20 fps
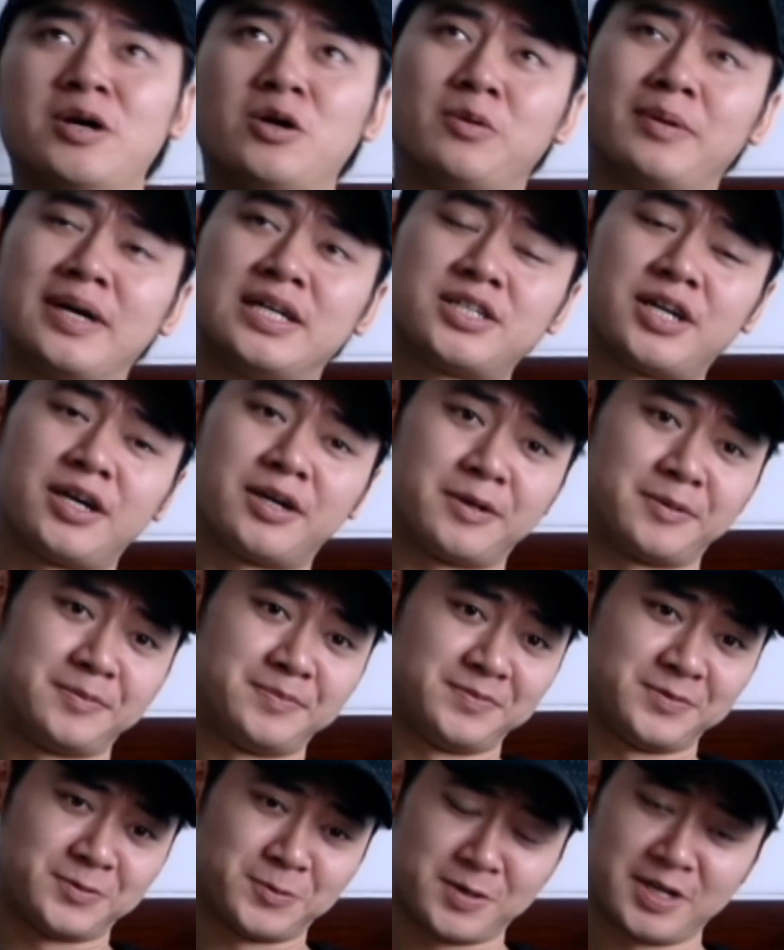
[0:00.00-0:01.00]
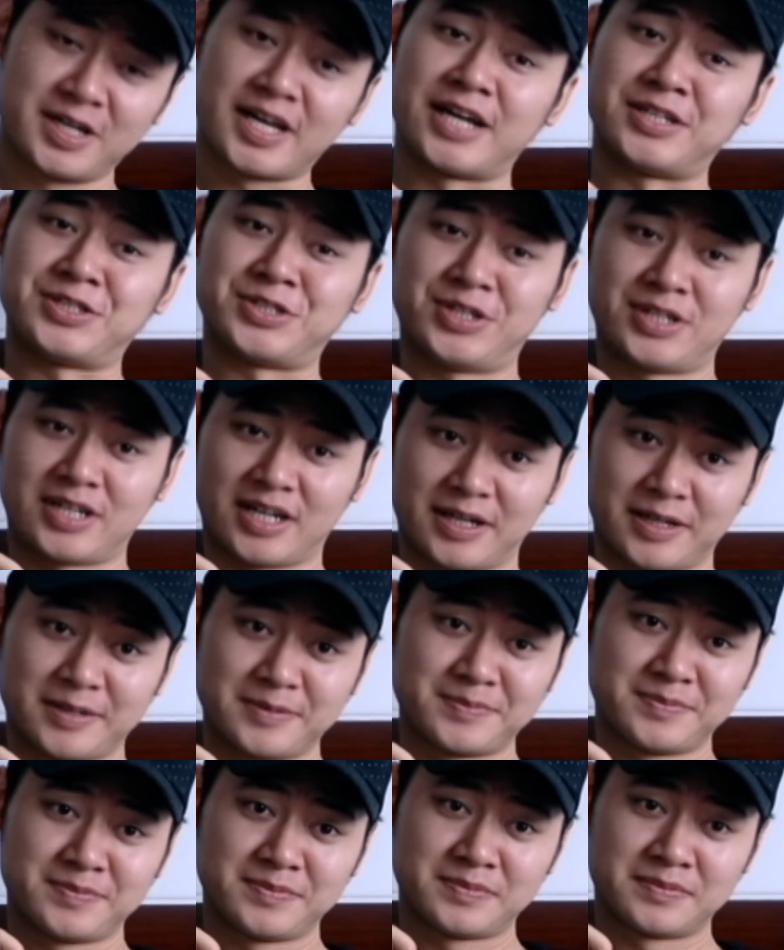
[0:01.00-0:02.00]
Trương Linh giúp tôi, tôi rất cảm
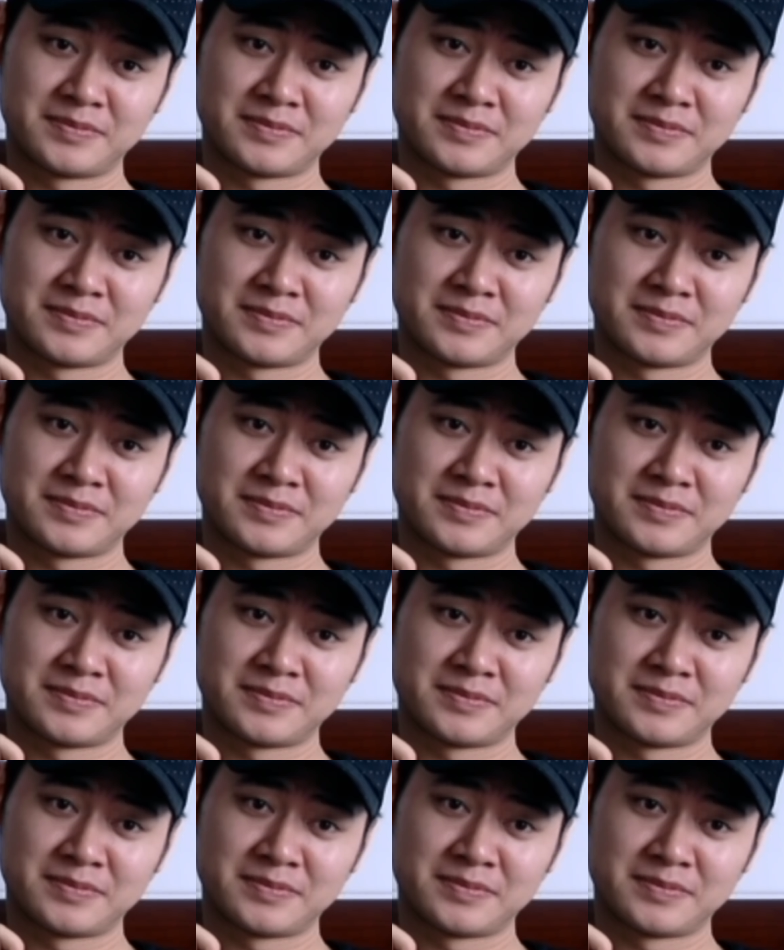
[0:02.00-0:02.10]
kích.